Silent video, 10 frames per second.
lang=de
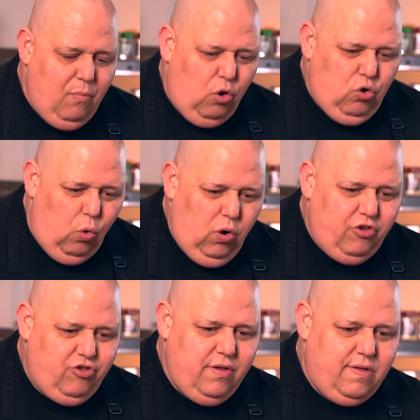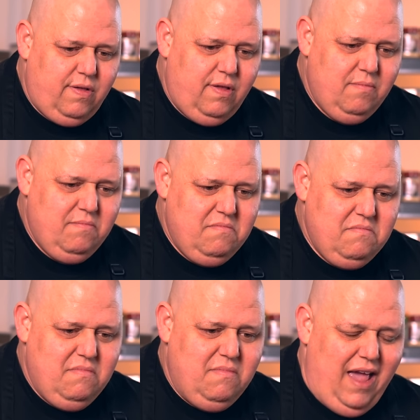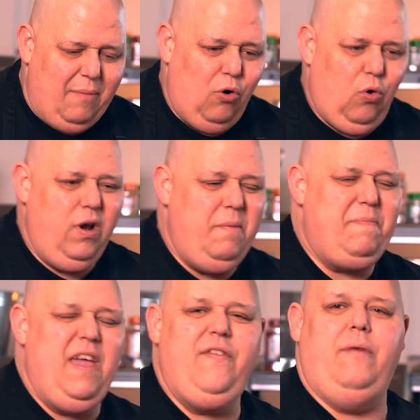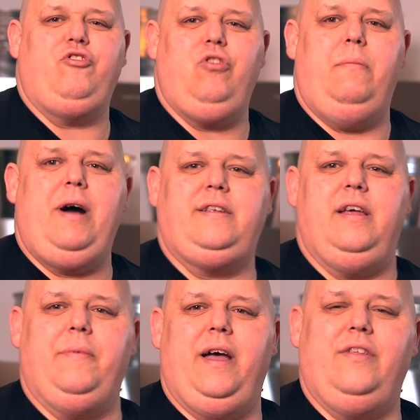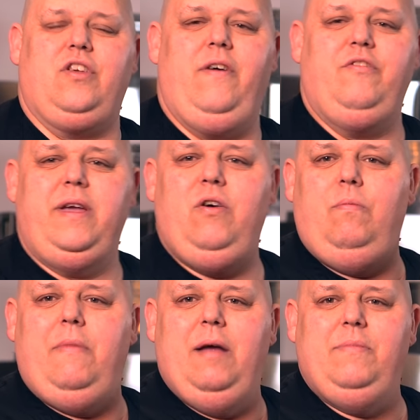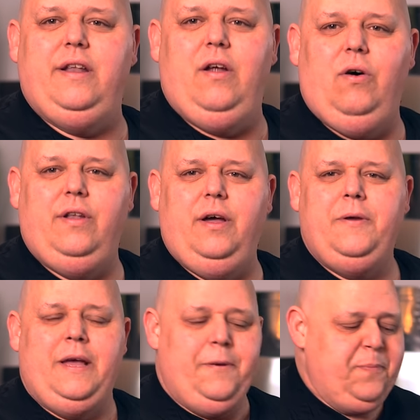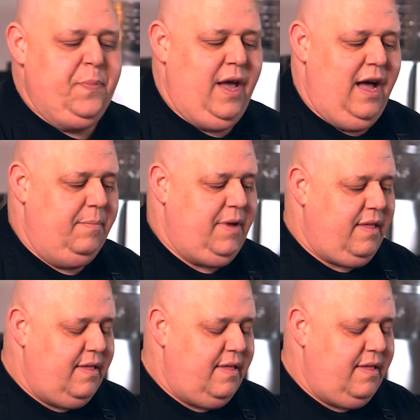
mongolisches ja, Mongolian Beef haben wir schon gemacht, Tim. Gell? Das können wir manchmal ja. hier oben einblenden auch. Ne? Ähm, das